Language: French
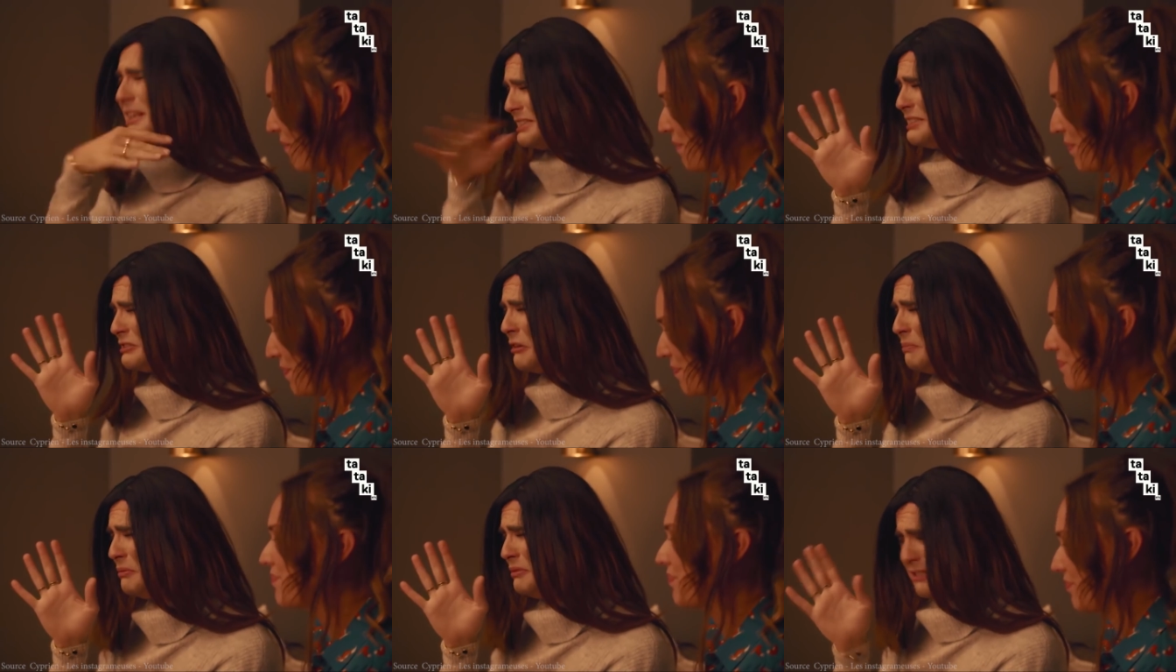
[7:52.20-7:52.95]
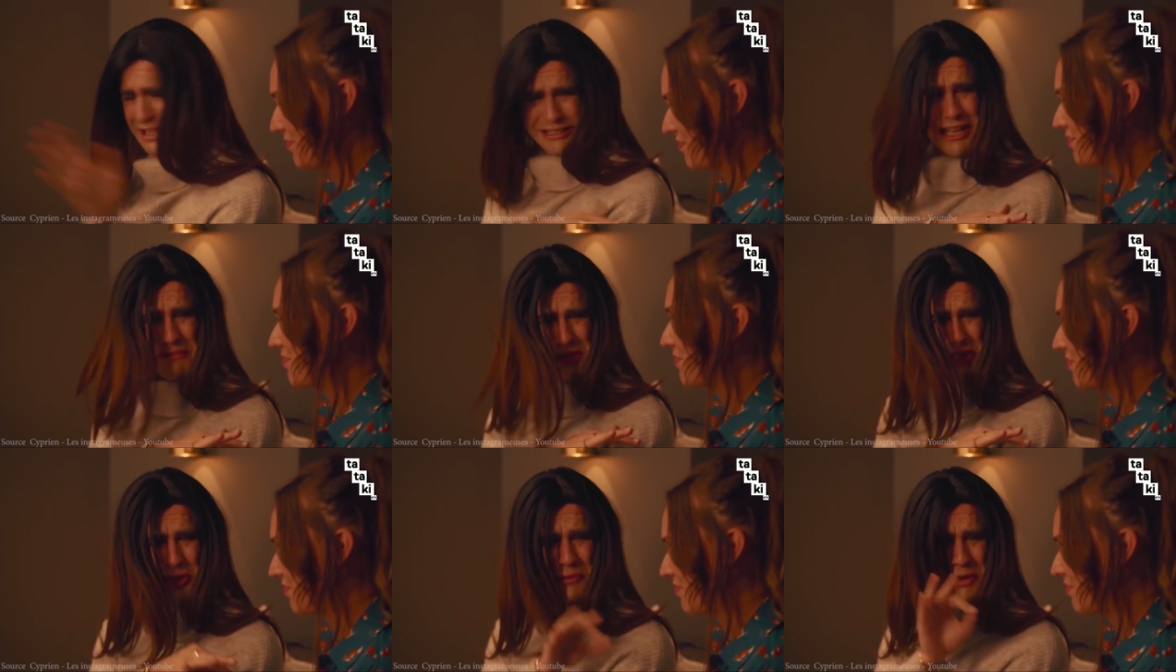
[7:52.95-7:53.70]
Il n'existe plus, c'est ça,
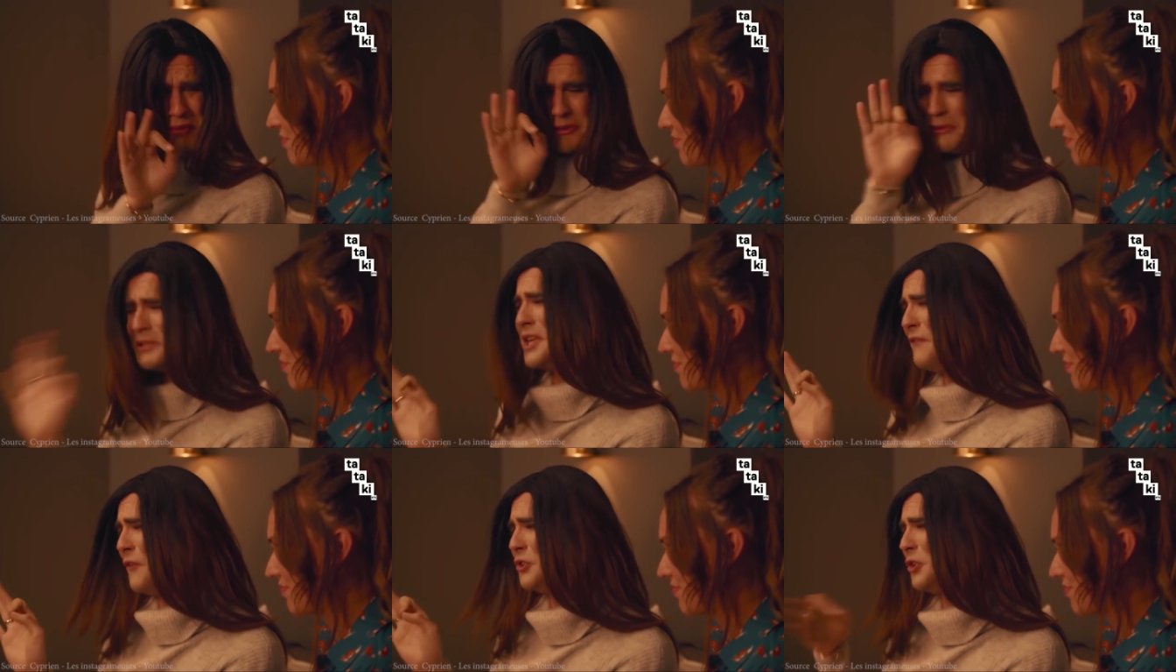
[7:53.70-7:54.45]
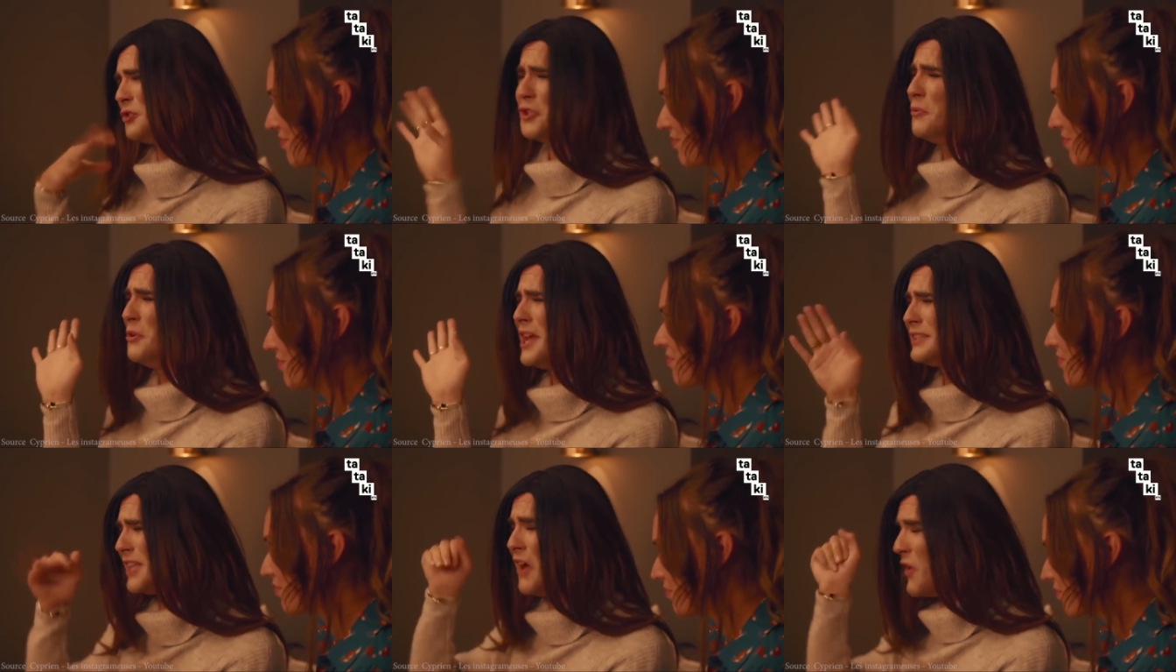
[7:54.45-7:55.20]
j'ai supprimé toutes ces photos sur mon
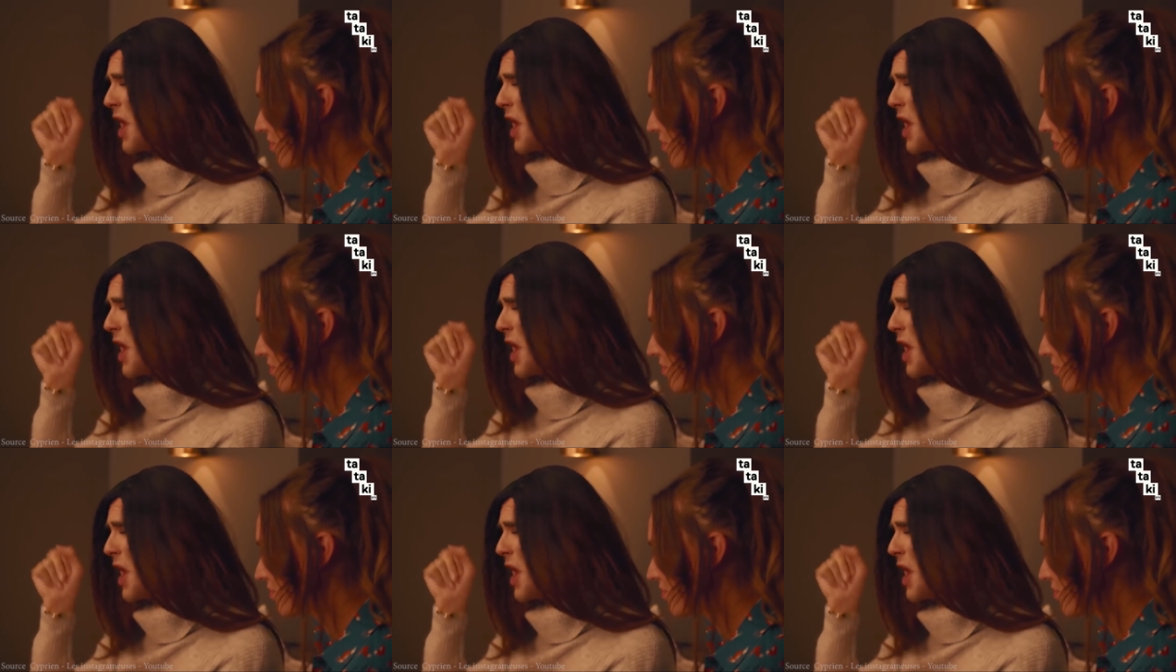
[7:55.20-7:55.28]
Insta,